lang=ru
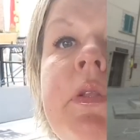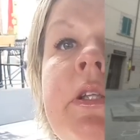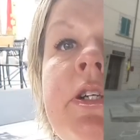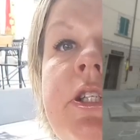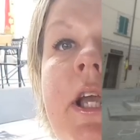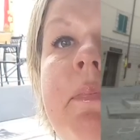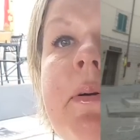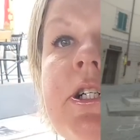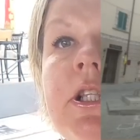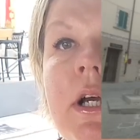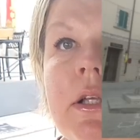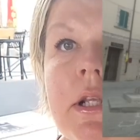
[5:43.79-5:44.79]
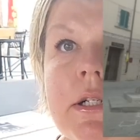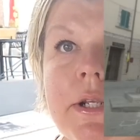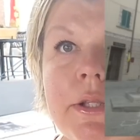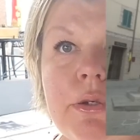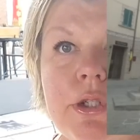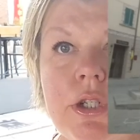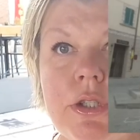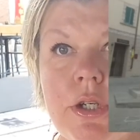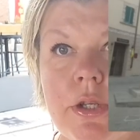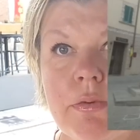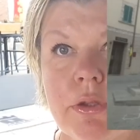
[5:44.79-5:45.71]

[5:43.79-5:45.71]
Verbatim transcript: Значит, я пошла на следующий день,